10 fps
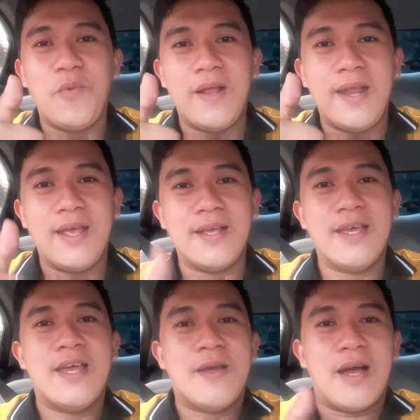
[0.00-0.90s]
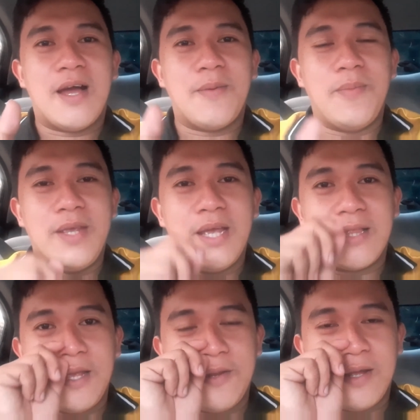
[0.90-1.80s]
willing, uh, bibigyan
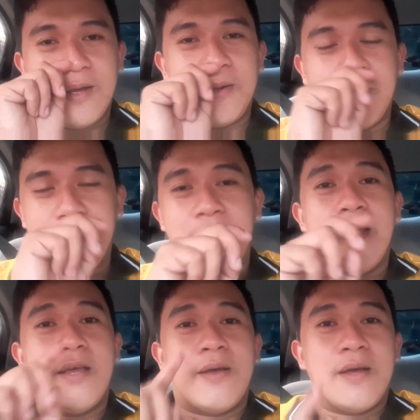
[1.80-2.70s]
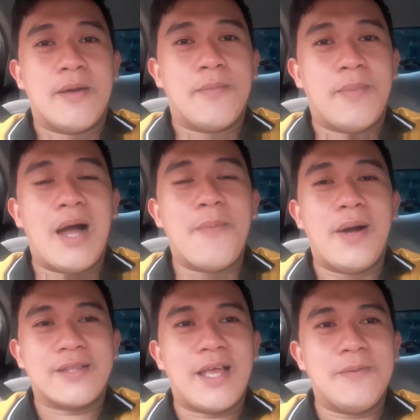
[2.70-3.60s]
tayo ng
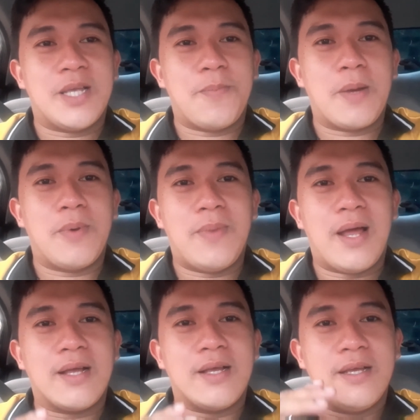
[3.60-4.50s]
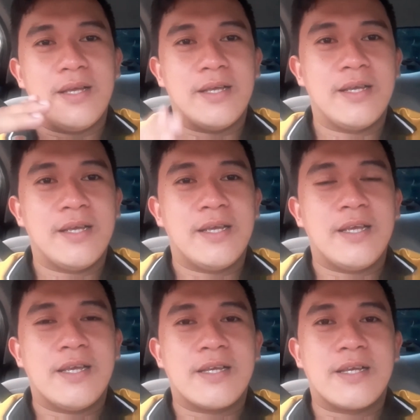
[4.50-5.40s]
mahabang time sa pagbablog.
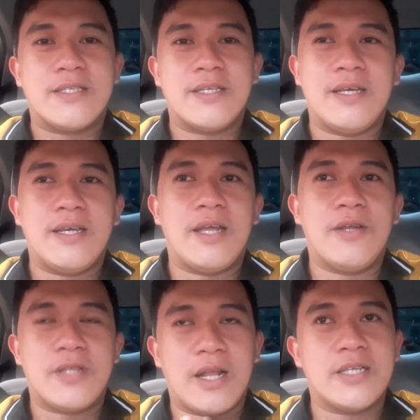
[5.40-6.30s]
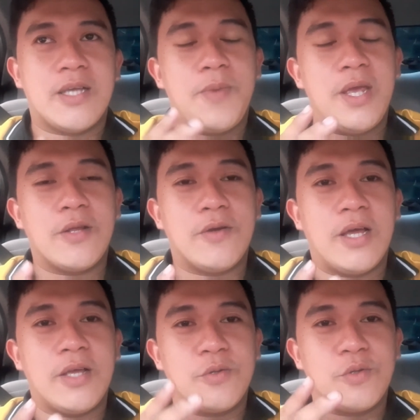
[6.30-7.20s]
Kasi ano talaga sabihin ko
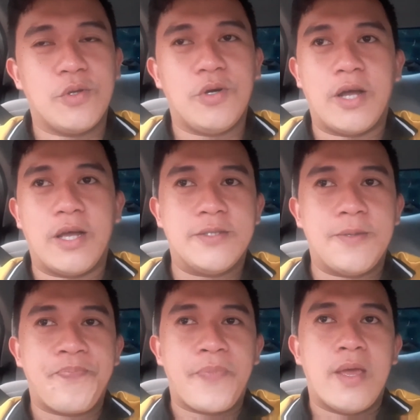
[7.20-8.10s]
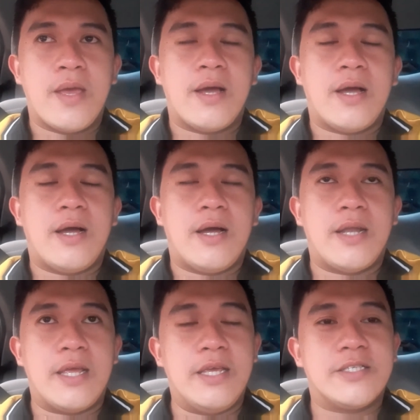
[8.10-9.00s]
lang yung totoo guys. Uh,
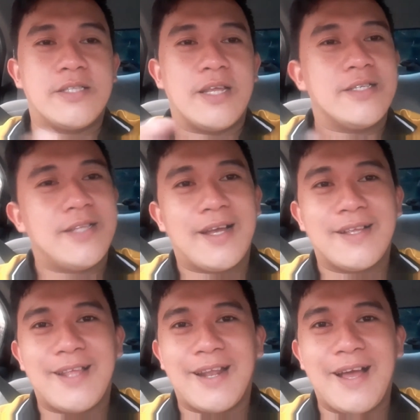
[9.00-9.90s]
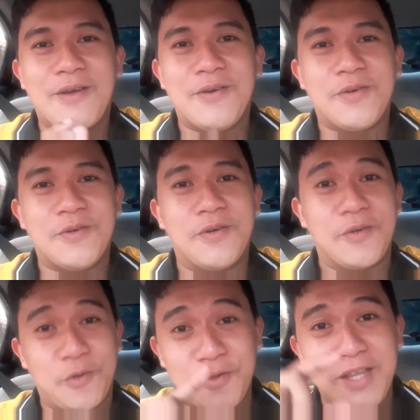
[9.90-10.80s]
nai-stress na talaga ako
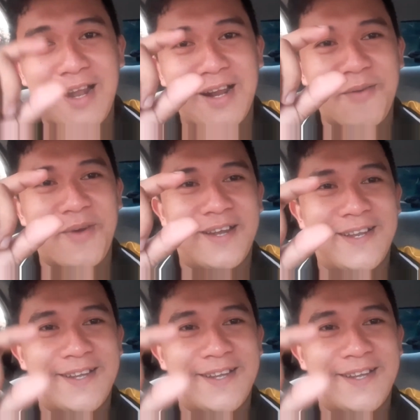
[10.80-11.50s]
kunti lang naman